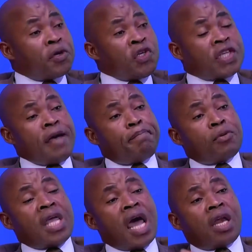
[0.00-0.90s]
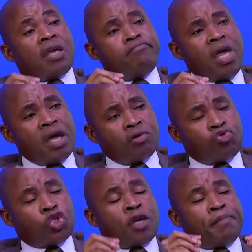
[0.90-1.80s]
exemplo, de
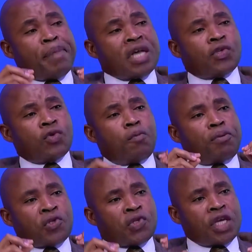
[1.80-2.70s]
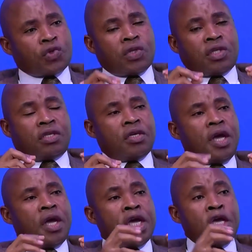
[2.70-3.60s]
alimentos que passam no processo de
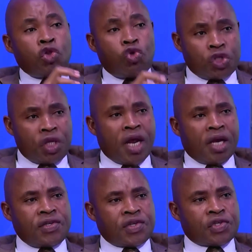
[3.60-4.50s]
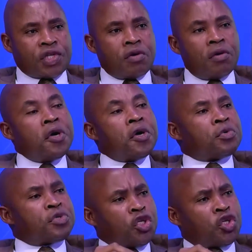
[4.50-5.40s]
industrialização,
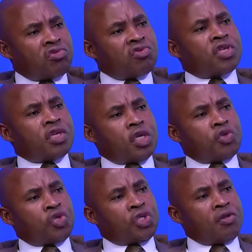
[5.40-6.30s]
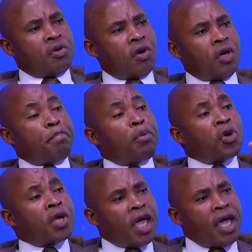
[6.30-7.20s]
os estudos são assustadores.
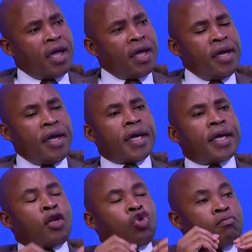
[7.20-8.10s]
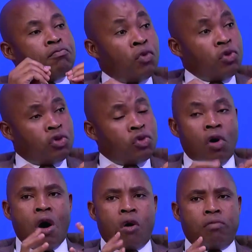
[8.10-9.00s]
Por que, que no
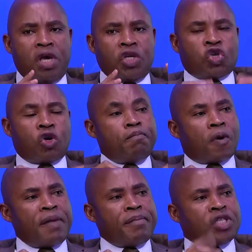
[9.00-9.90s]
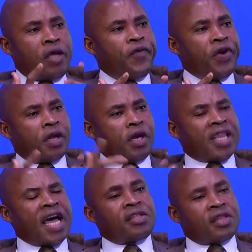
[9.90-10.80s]
mundo homens com problemas de
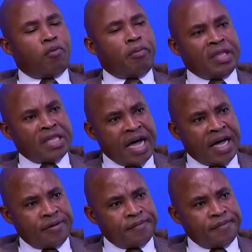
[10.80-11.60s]
infertilidade está a aumentar?